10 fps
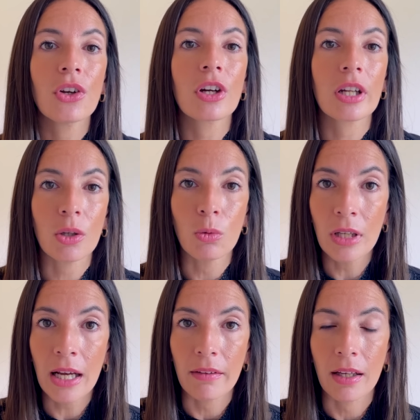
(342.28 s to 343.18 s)

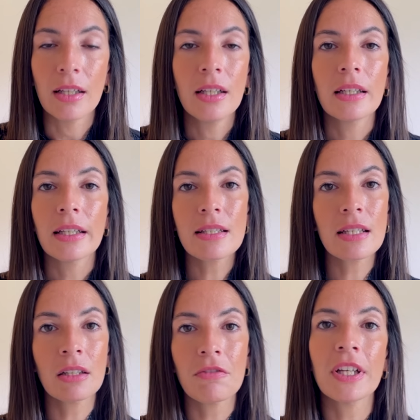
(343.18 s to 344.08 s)
regulada. ¿Qué
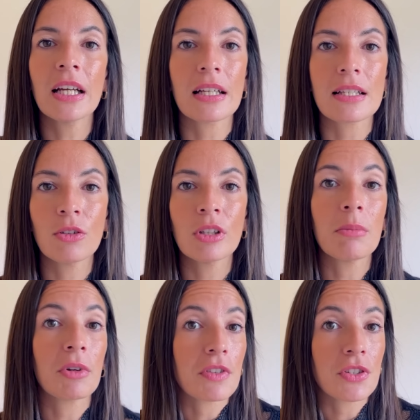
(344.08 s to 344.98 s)
significa que sea una
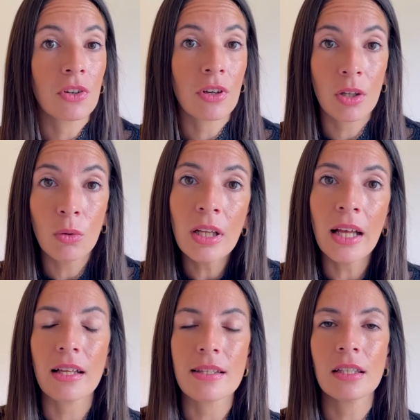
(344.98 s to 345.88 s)
profesión
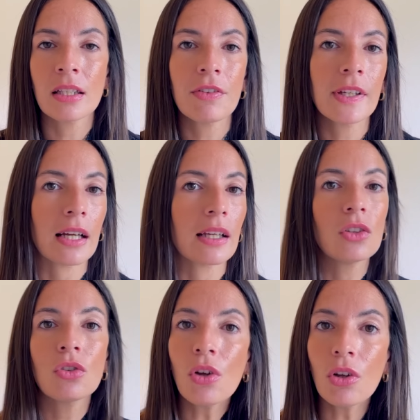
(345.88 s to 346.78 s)
regulada? Significa que
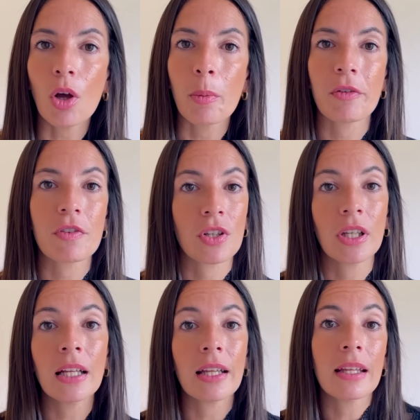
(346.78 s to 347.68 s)
todos los
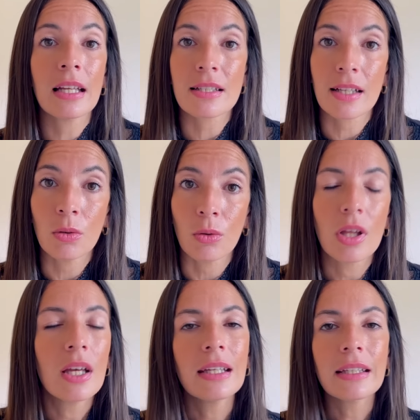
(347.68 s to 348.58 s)
profesionales de la salud
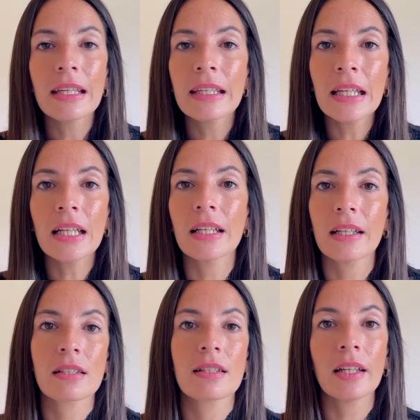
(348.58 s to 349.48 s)
que quieran
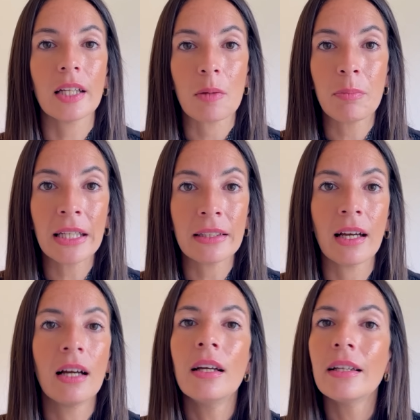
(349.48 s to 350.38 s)
ejercer en España
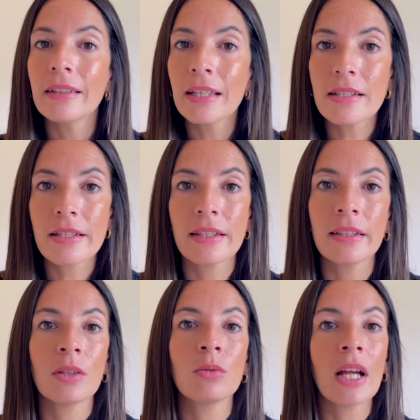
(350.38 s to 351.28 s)

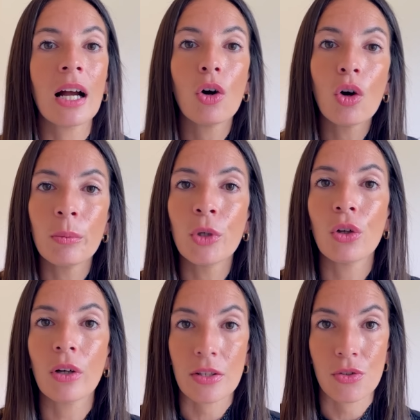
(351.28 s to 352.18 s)
necesitan una
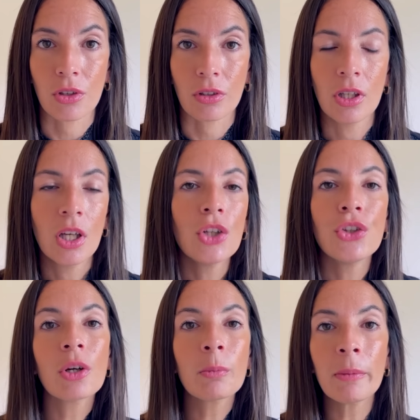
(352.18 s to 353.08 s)
homologación.
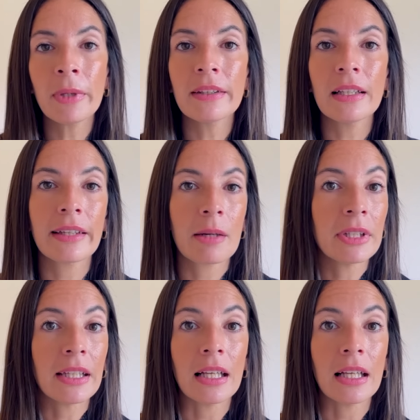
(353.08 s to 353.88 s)
Normalmente el trámite de